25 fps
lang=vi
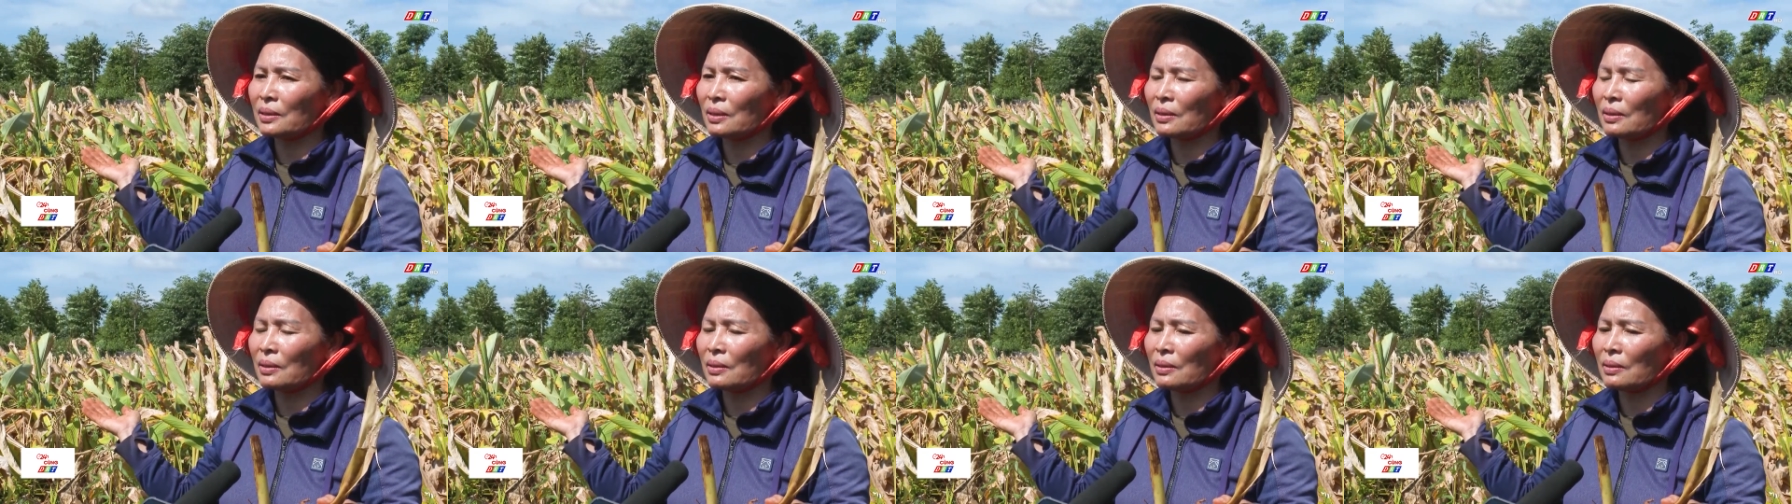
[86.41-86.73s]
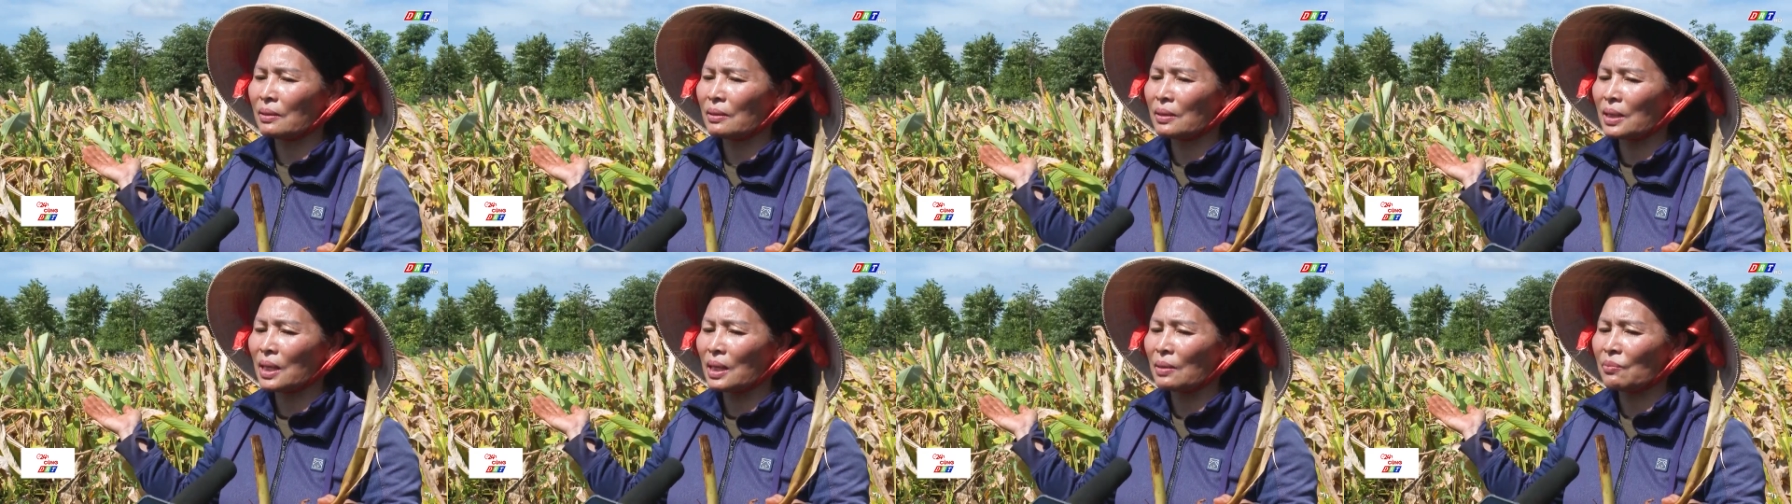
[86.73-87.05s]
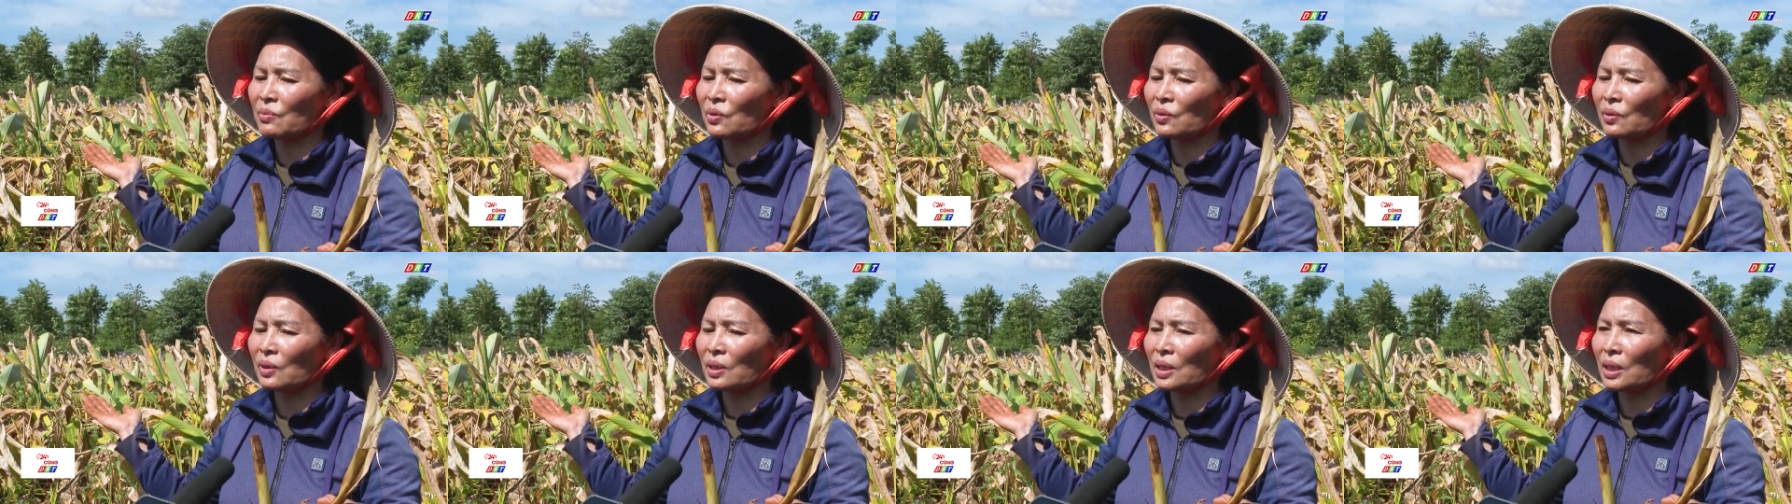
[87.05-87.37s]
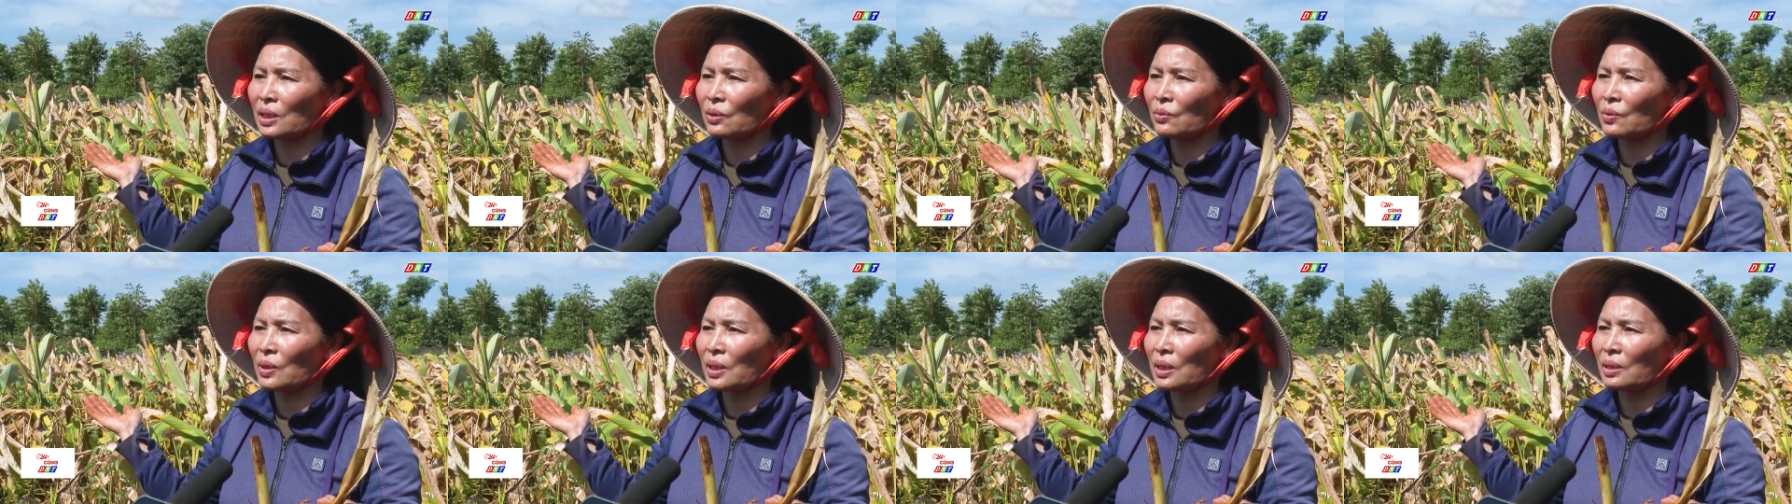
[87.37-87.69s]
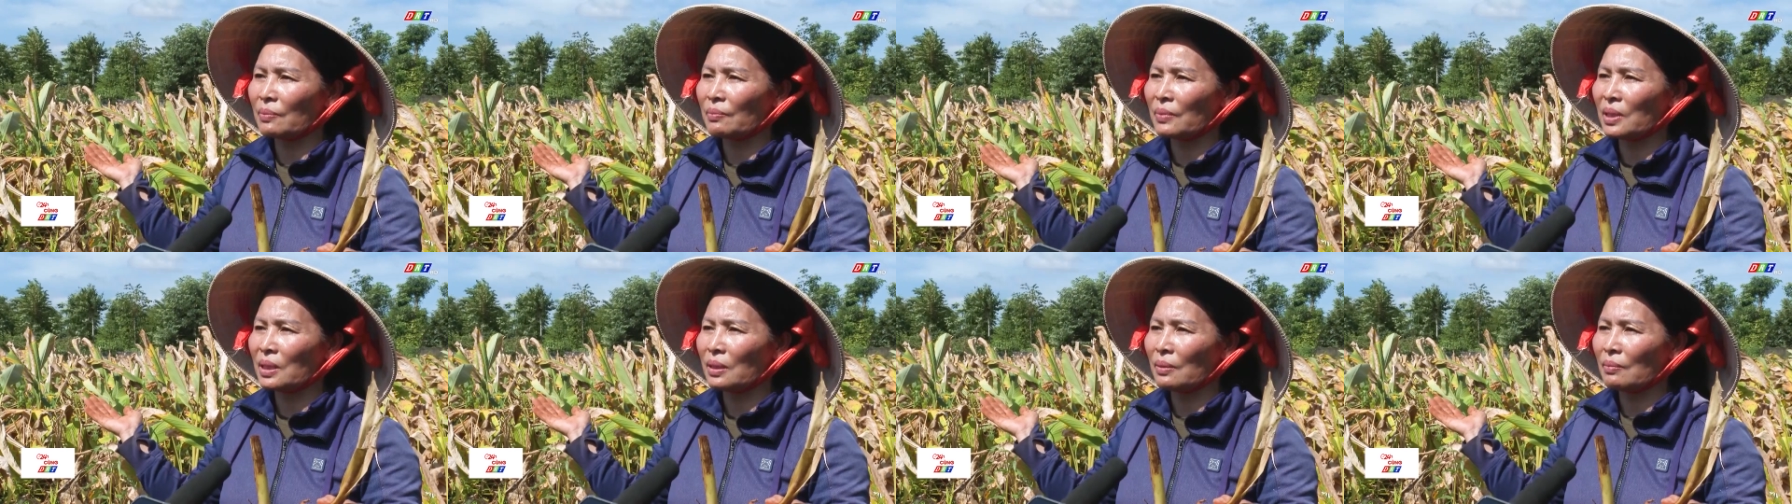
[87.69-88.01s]
cho ra một cái kết quả
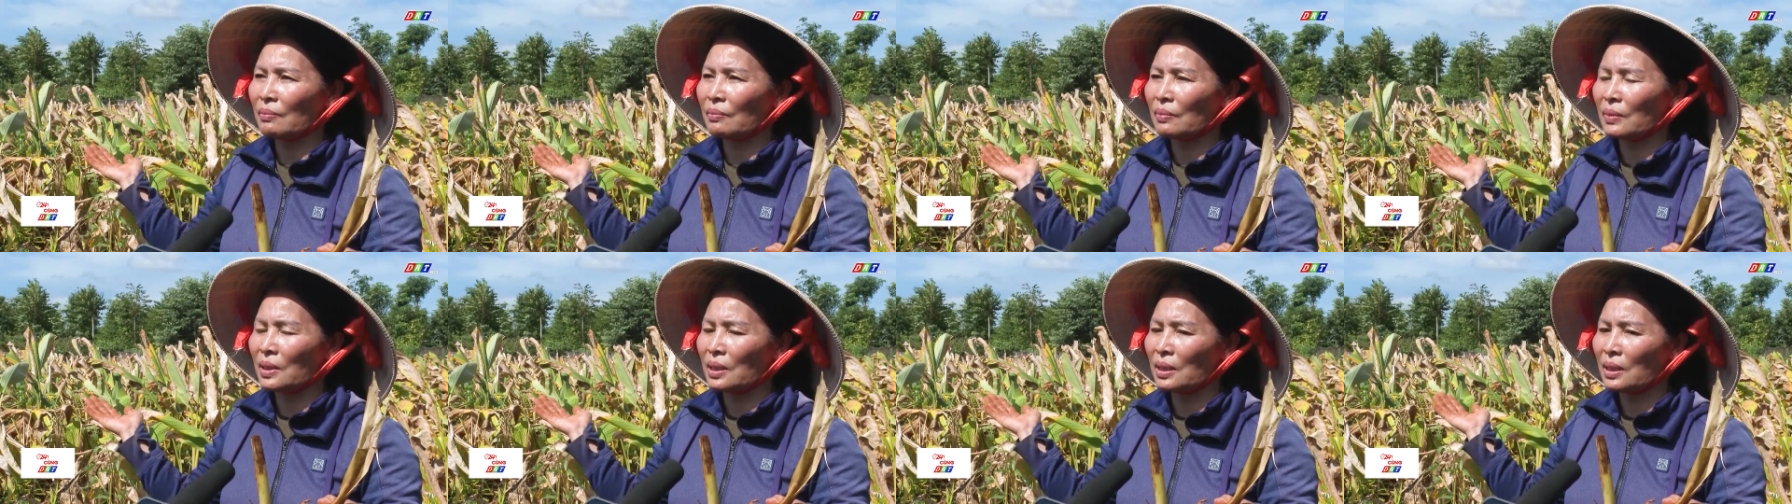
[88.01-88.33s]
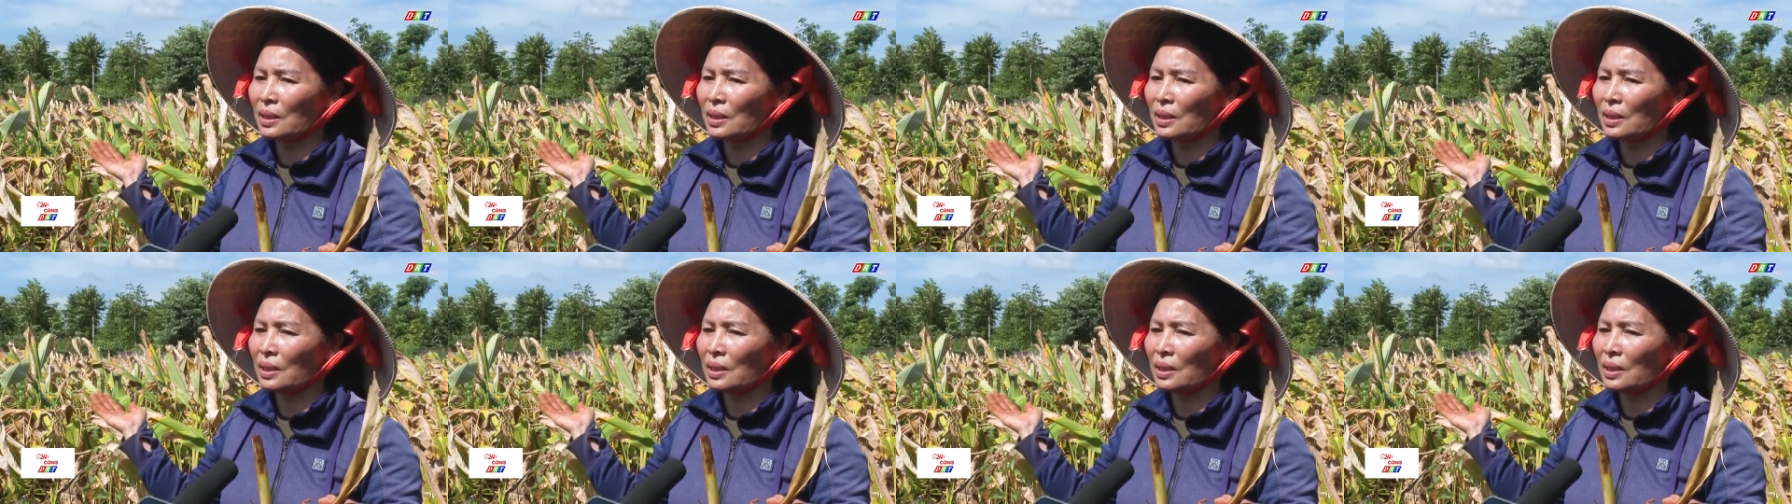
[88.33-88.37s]
kiểm nghiệm